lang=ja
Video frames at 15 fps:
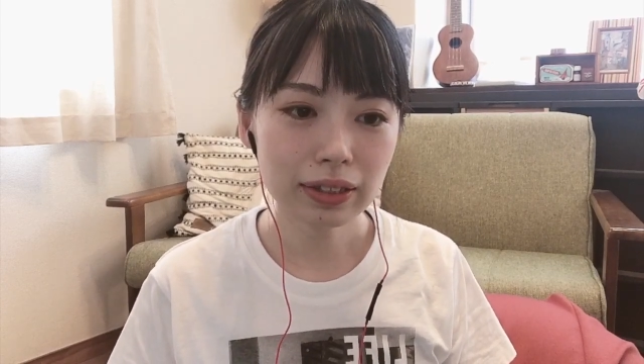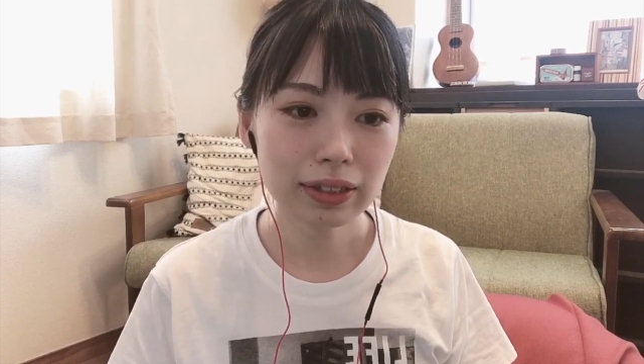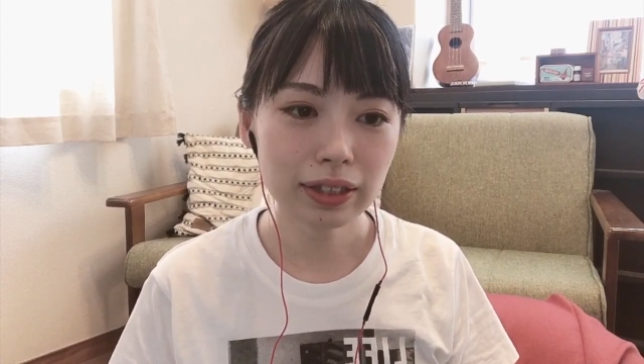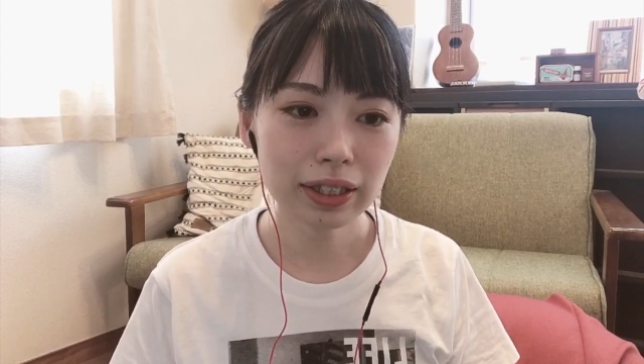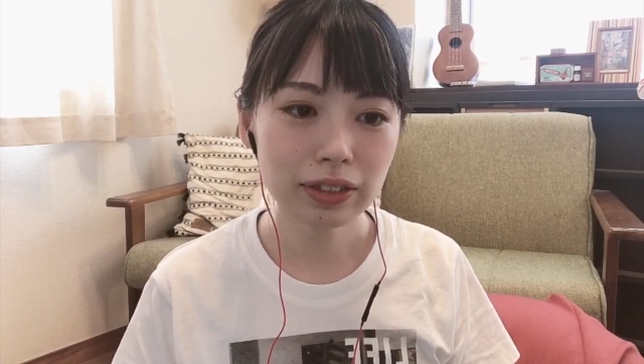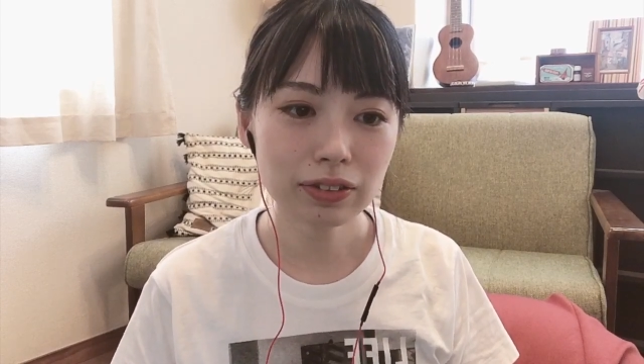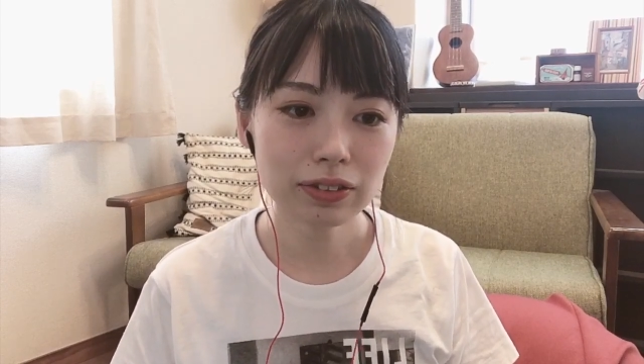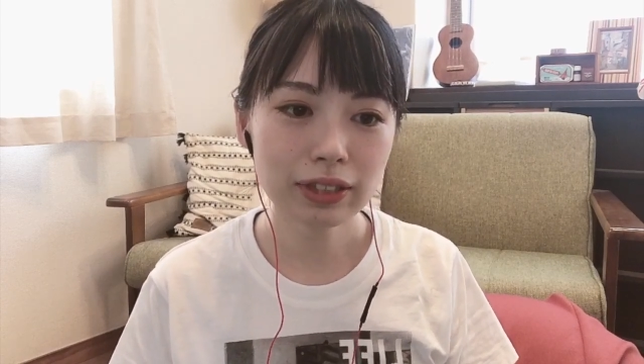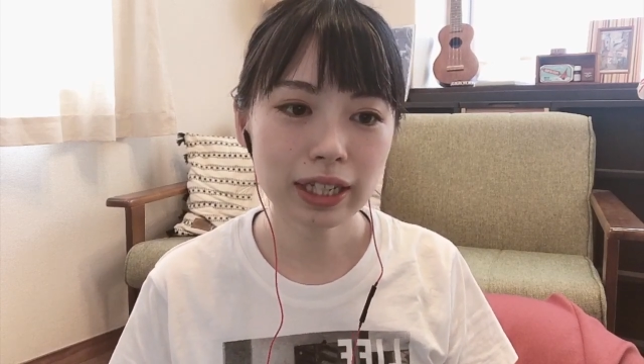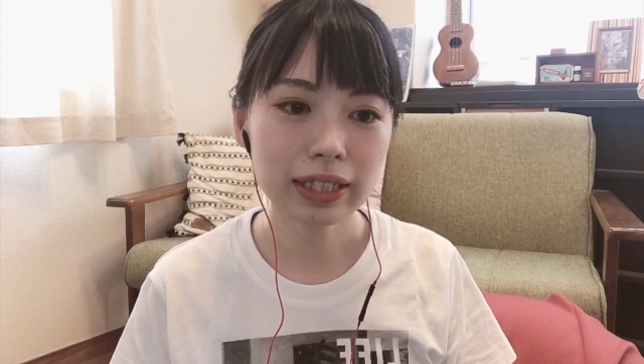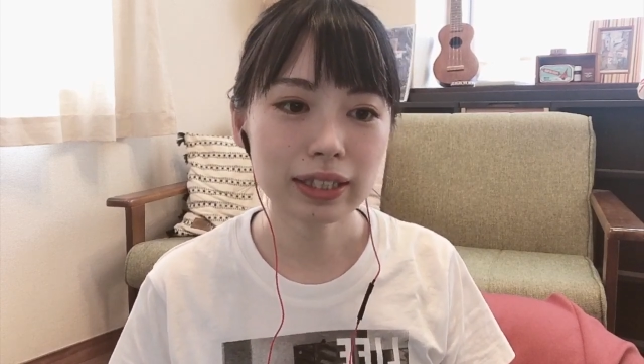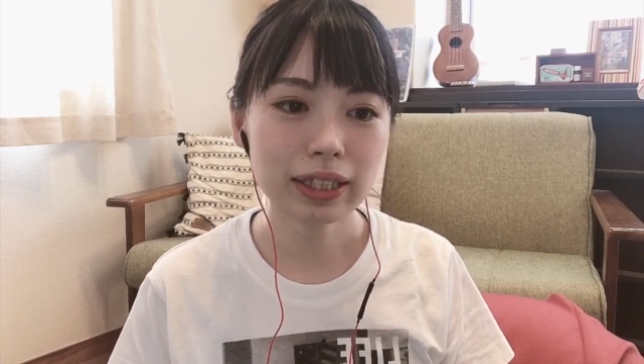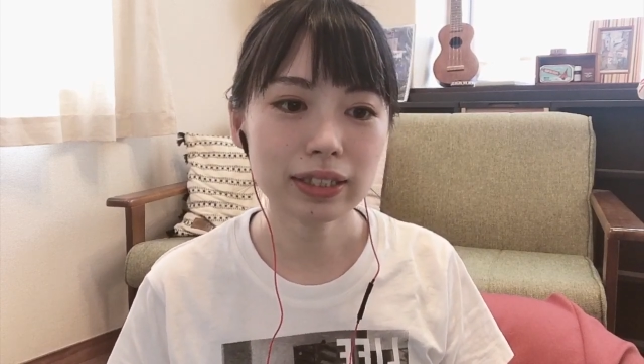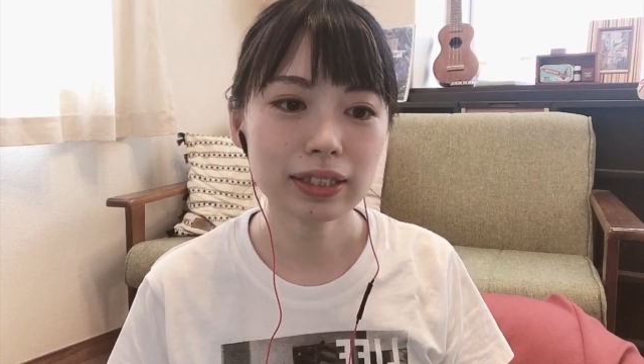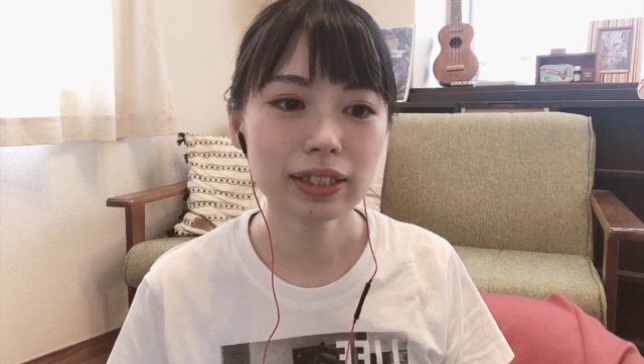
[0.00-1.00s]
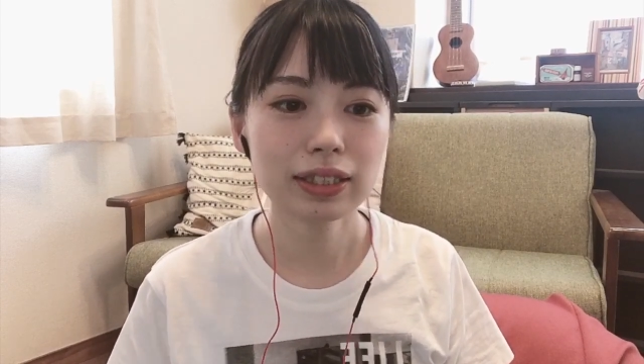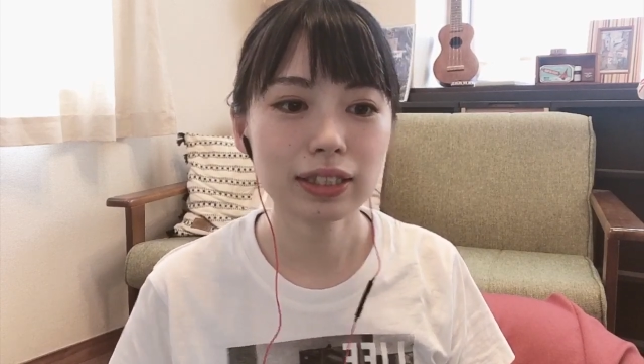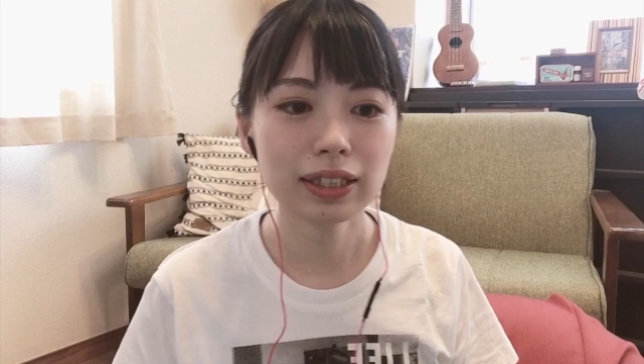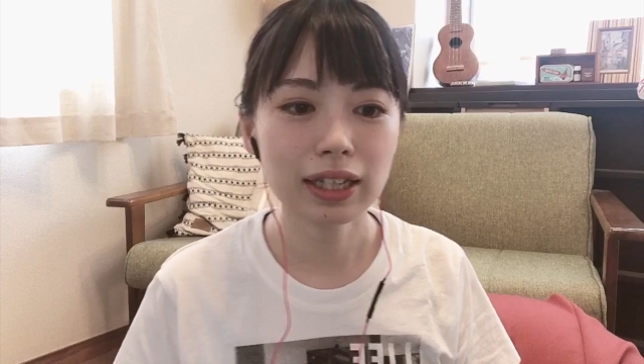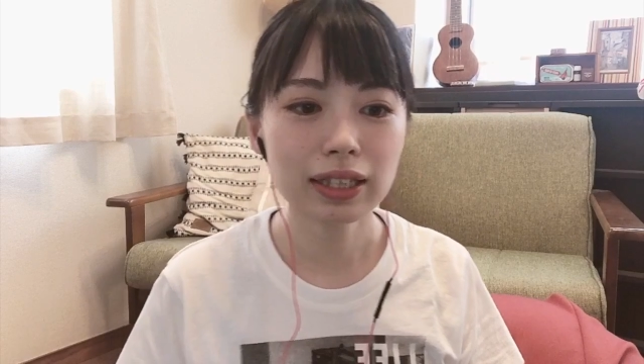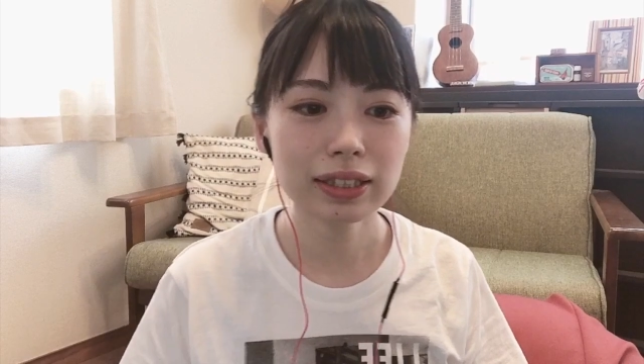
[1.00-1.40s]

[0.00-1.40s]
ていう形になっ